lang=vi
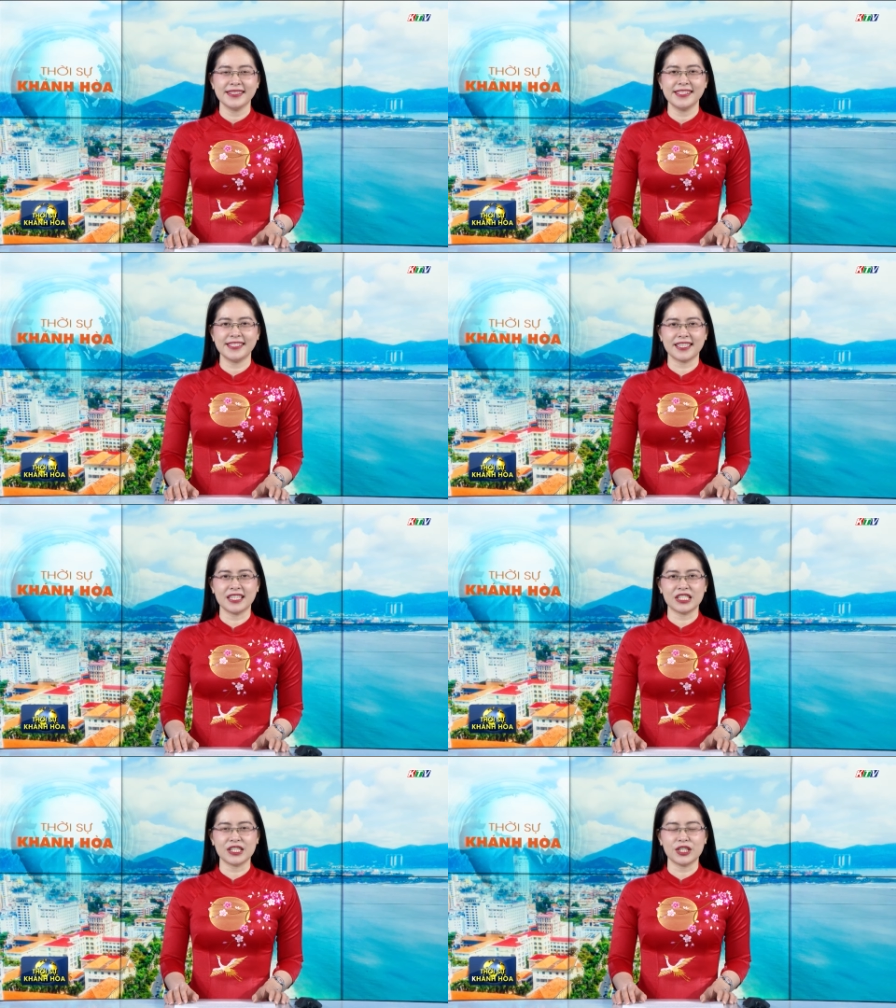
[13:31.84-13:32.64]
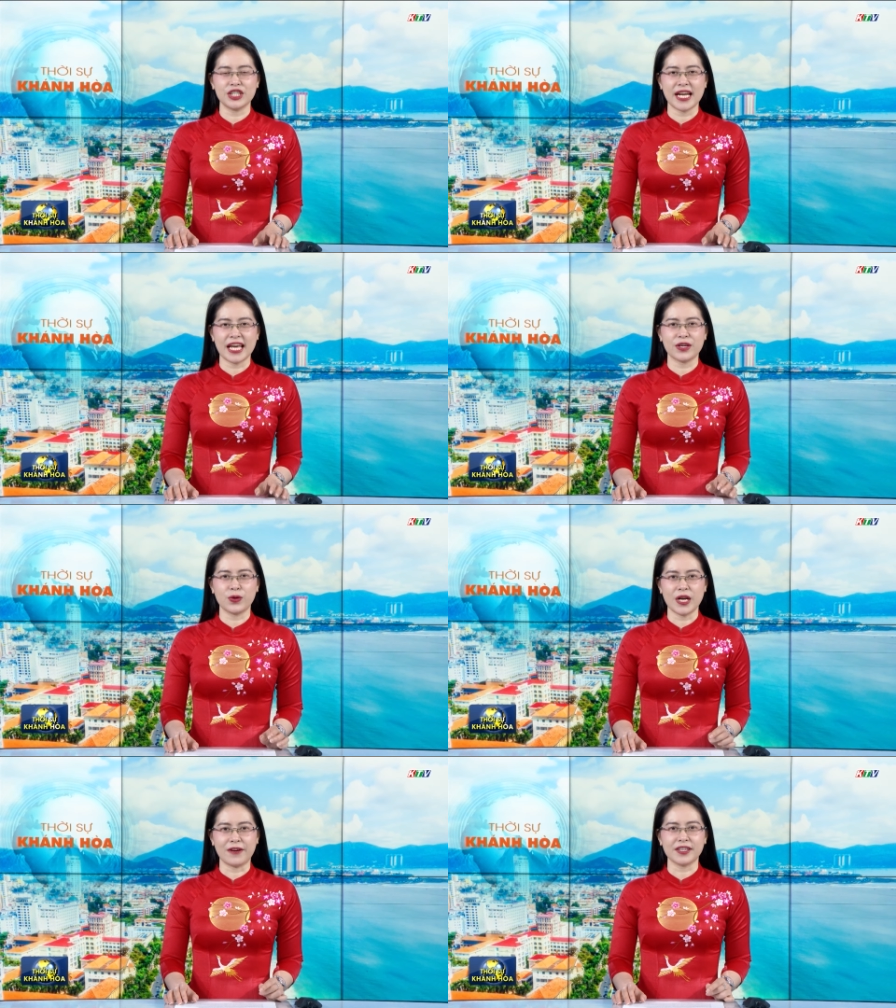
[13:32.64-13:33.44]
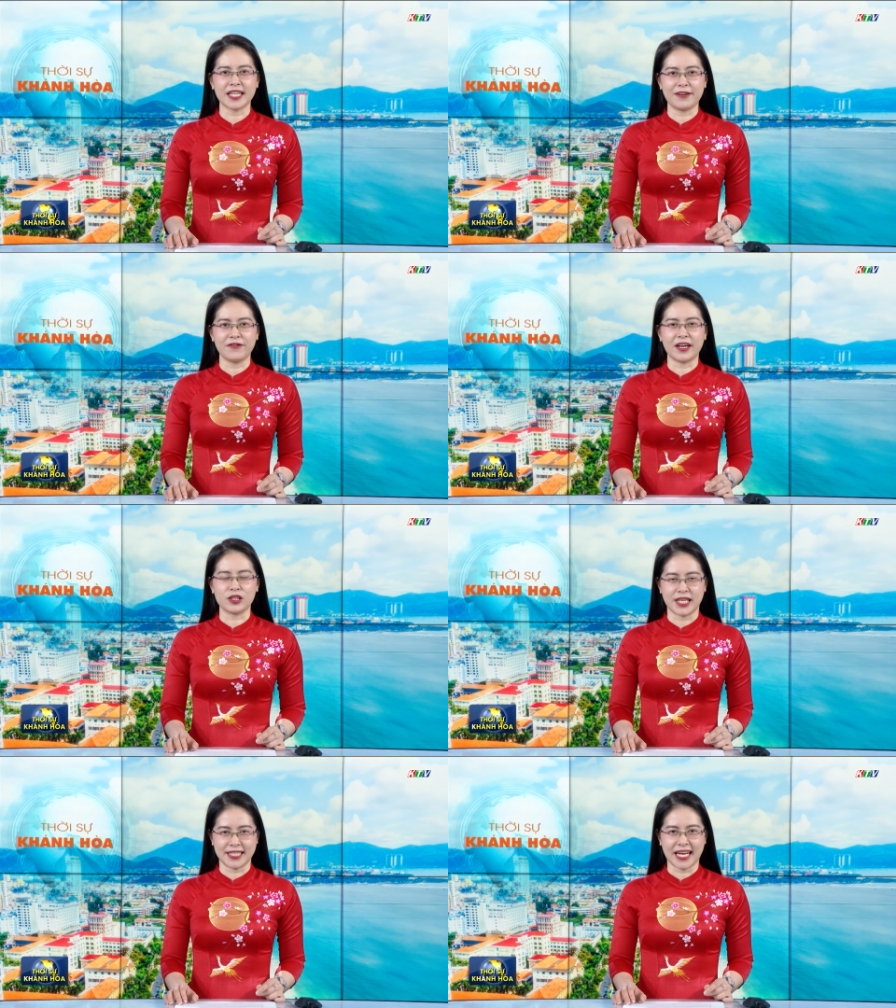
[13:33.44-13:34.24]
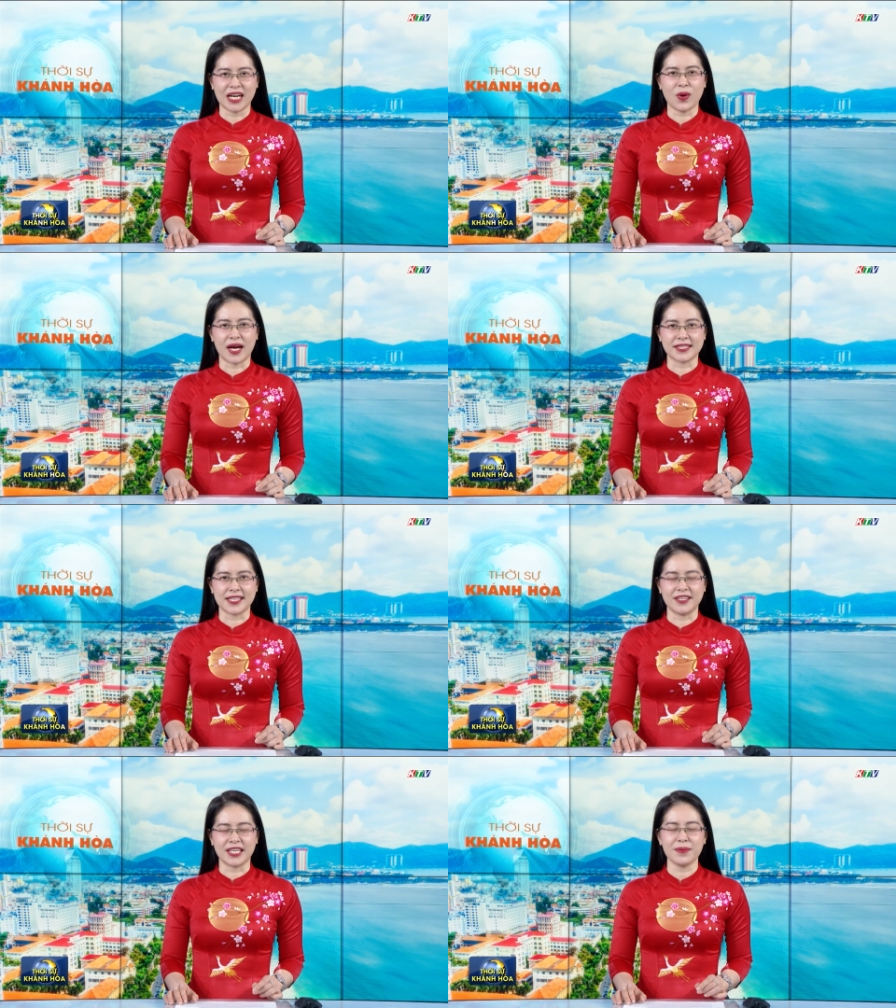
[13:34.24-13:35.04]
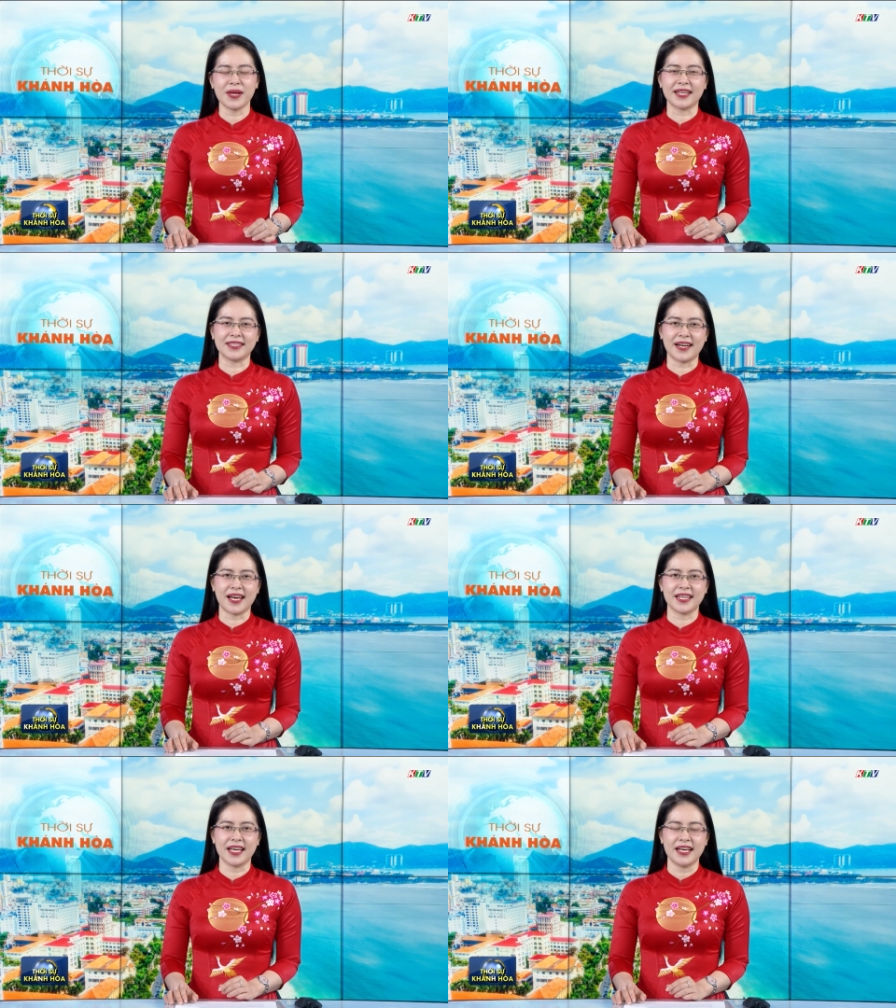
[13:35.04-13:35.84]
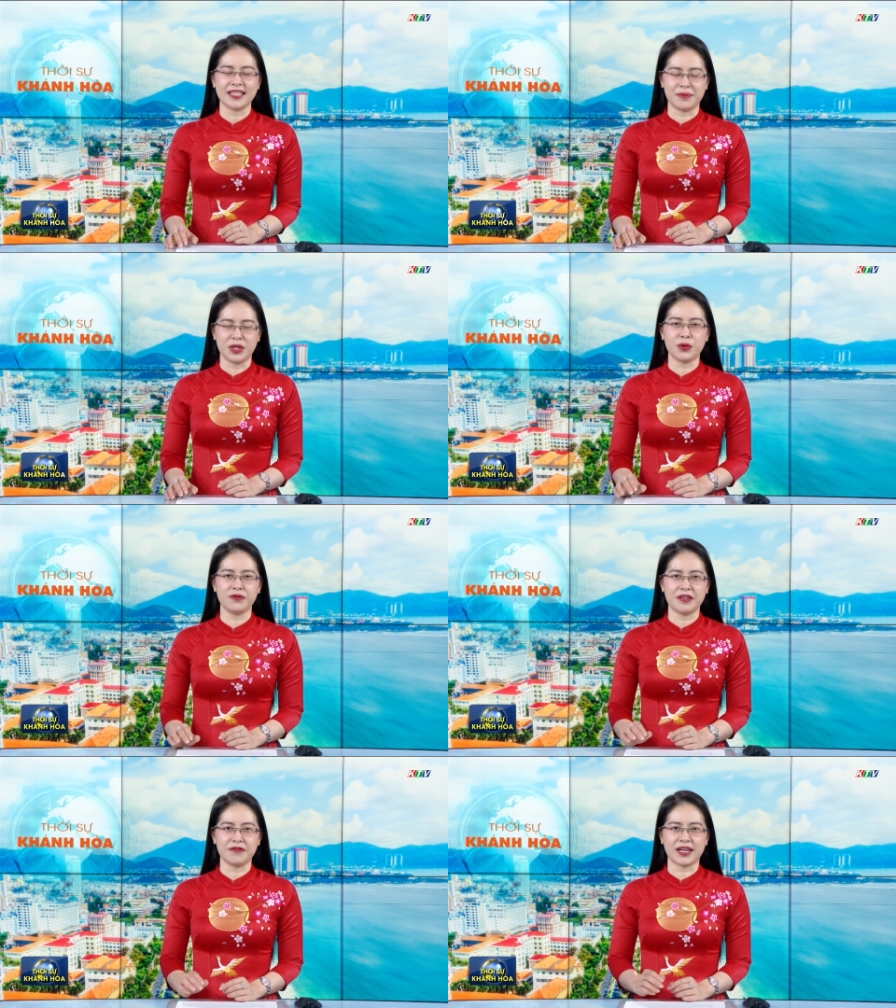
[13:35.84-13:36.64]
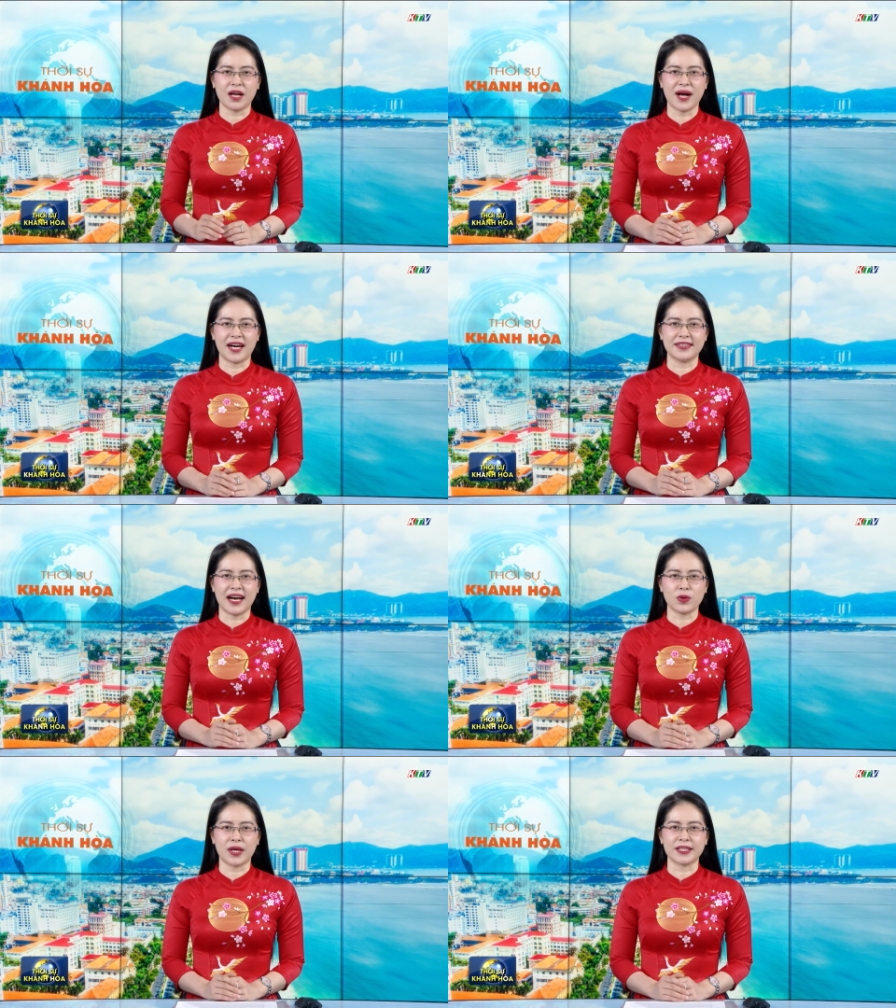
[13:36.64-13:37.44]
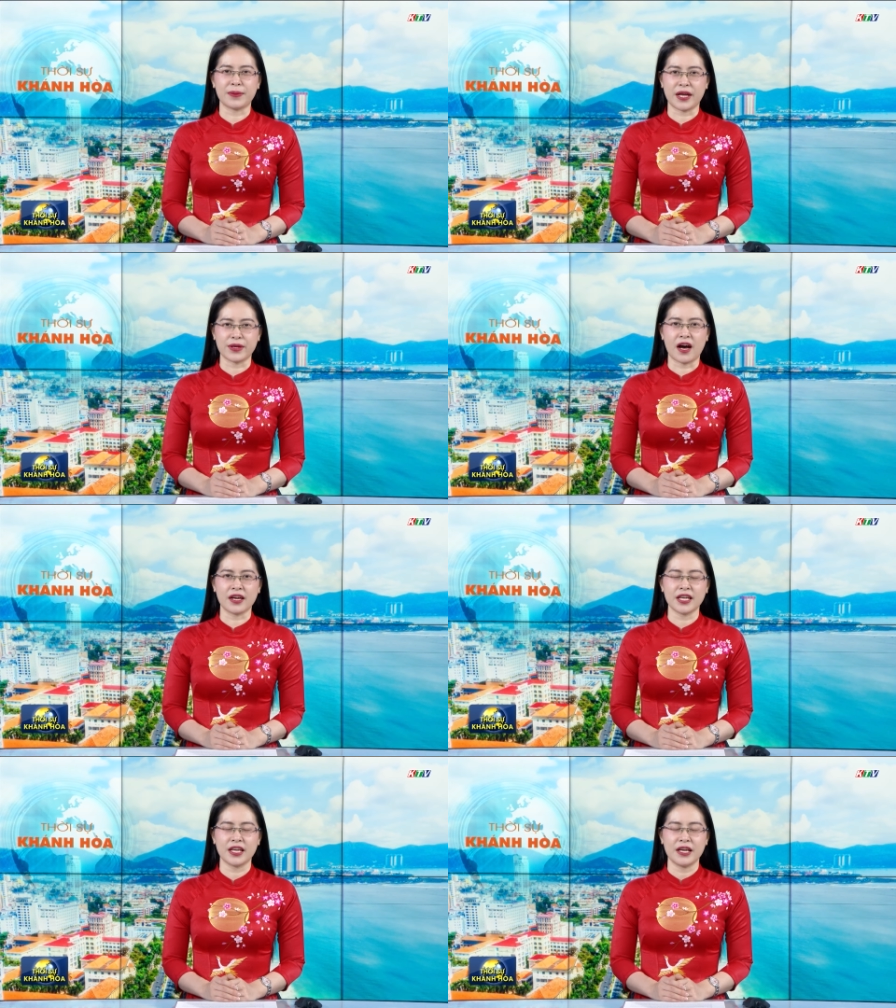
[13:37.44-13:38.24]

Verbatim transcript: Chương trình thời sự trưa nay của Đài Phát thanh và Truyền hình Khánh Hòa xin được khép lại tại đây. Cảm ơn quý vị và các bạn đã quan tâm theo dõi.